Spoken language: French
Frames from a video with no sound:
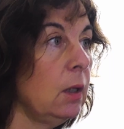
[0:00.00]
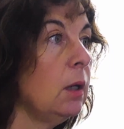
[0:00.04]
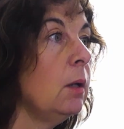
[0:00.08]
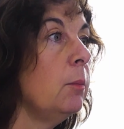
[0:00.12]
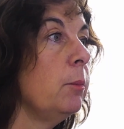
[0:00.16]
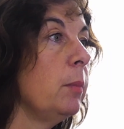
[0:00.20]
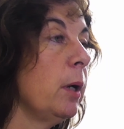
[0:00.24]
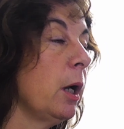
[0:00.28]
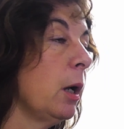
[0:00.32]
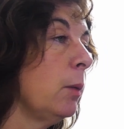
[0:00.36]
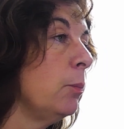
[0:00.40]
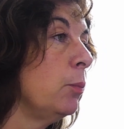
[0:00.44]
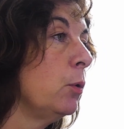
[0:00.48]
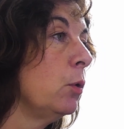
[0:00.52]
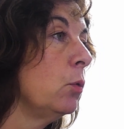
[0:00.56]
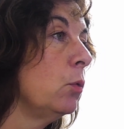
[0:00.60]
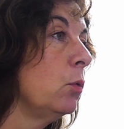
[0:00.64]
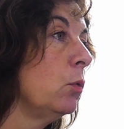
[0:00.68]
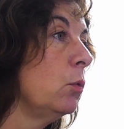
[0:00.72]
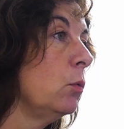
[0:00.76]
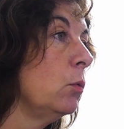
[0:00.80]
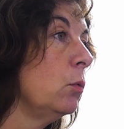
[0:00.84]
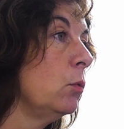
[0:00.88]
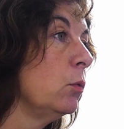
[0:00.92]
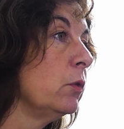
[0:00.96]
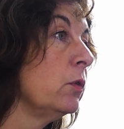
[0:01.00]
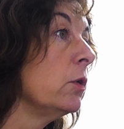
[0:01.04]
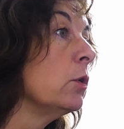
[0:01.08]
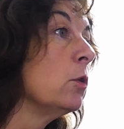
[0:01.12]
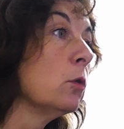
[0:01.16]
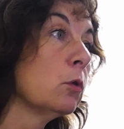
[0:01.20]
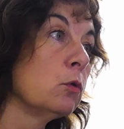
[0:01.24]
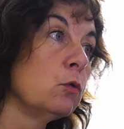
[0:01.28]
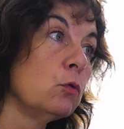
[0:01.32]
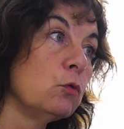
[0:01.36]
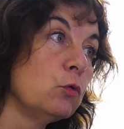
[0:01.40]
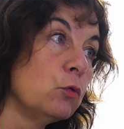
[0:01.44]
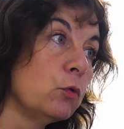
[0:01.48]
par rapport au
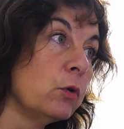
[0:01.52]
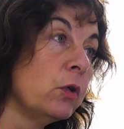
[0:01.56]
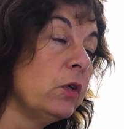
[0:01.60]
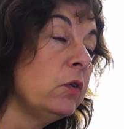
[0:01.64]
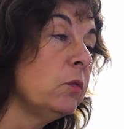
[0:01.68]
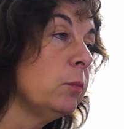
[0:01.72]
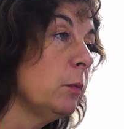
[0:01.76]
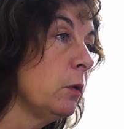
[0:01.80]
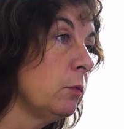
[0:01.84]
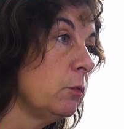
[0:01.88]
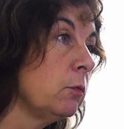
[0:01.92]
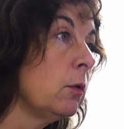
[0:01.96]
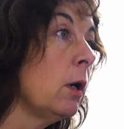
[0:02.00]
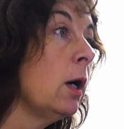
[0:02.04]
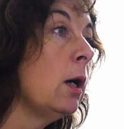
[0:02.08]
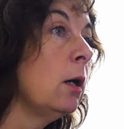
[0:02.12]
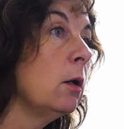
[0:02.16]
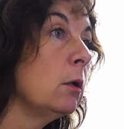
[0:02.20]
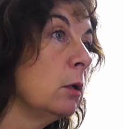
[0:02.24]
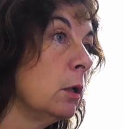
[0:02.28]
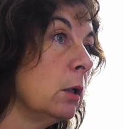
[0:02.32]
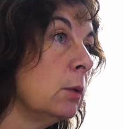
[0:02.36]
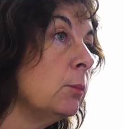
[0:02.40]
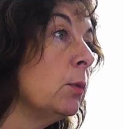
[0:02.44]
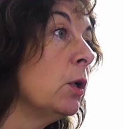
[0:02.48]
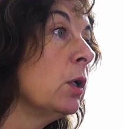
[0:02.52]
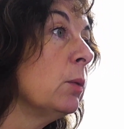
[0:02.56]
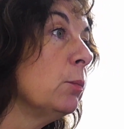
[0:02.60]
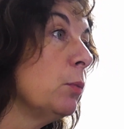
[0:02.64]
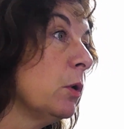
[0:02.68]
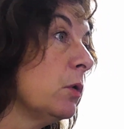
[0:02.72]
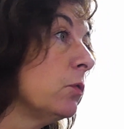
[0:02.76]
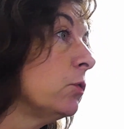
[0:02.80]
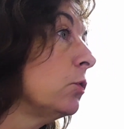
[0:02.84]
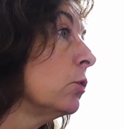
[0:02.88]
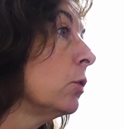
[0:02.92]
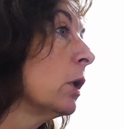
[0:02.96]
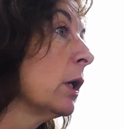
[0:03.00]
secteur du tourisme et voir euh, comment ils
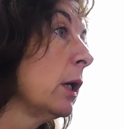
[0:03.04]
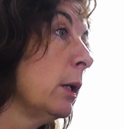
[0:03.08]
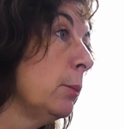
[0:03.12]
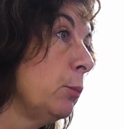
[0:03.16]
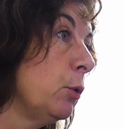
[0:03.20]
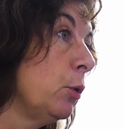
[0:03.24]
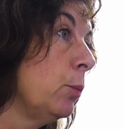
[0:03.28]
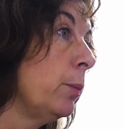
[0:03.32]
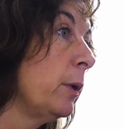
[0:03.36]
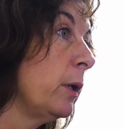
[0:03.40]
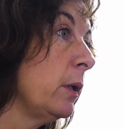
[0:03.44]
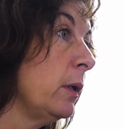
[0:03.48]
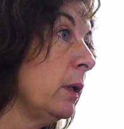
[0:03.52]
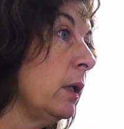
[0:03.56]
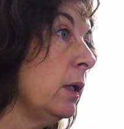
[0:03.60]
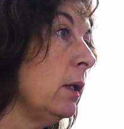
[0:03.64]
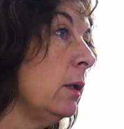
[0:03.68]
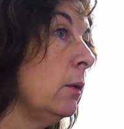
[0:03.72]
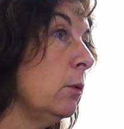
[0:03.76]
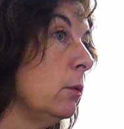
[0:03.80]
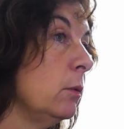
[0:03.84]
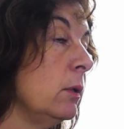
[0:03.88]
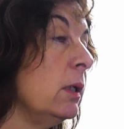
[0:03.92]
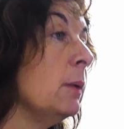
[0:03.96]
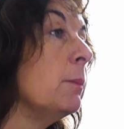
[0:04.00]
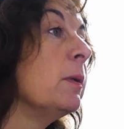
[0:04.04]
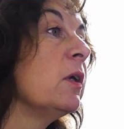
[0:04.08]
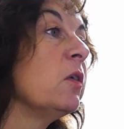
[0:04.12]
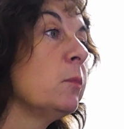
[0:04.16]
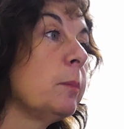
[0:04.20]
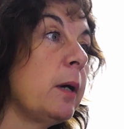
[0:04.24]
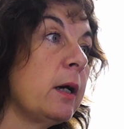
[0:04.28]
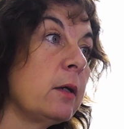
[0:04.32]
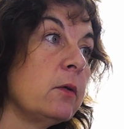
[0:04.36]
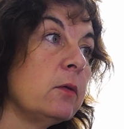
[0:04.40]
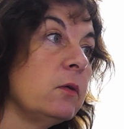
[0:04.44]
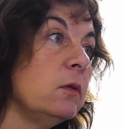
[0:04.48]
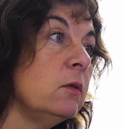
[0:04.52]
peuvent se réapproprier les best
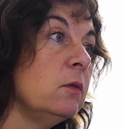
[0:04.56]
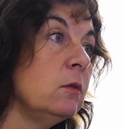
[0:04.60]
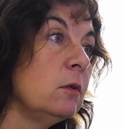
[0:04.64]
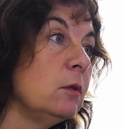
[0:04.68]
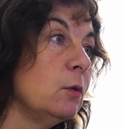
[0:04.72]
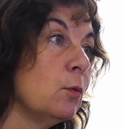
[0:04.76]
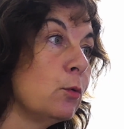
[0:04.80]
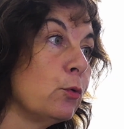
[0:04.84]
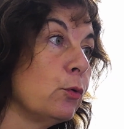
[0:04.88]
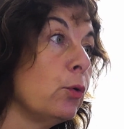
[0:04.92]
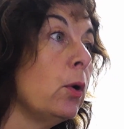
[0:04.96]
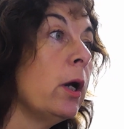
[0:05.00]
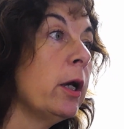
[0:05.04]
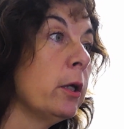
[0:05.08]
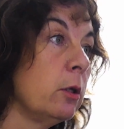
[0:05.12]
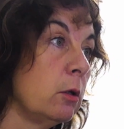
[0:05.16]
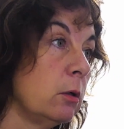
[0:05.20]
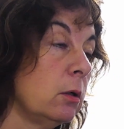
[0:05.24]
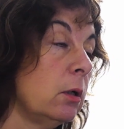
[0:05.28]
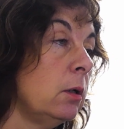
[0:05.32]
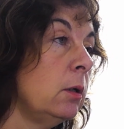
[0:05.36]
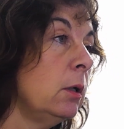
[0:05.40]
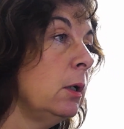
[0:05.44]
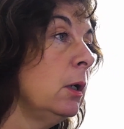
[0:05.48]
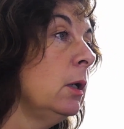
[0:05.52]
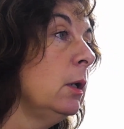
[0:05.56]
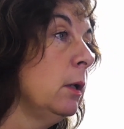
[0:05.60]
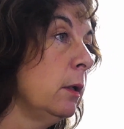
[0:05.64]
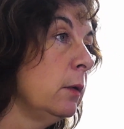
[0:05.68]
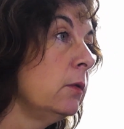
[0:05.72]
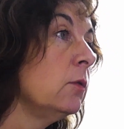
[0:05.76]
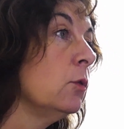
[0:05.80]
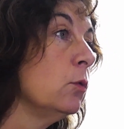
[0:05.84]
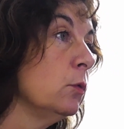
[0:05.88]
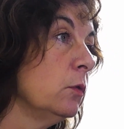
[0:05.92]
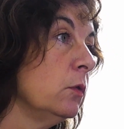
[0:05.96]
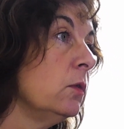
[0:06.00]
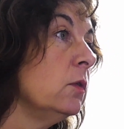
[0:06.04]
practices qui ont lieu ailleurs.
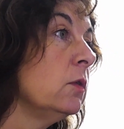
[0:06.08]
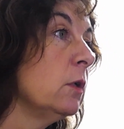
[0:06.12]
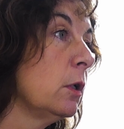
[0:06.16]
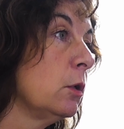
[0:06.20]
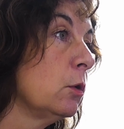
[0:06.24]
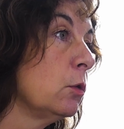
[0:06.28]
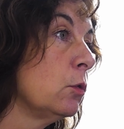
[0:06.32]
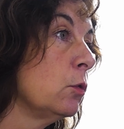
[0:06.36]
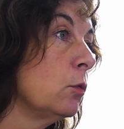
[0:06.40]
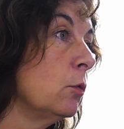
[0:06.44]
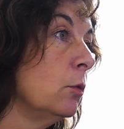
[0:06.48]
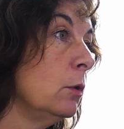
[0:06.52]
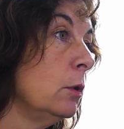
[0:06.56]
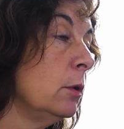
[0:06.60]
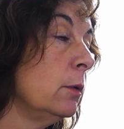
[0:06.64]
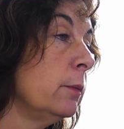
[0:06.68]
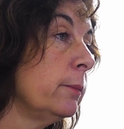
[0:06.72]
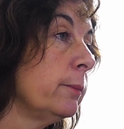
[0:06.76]
C'est aussi ça notre rôle.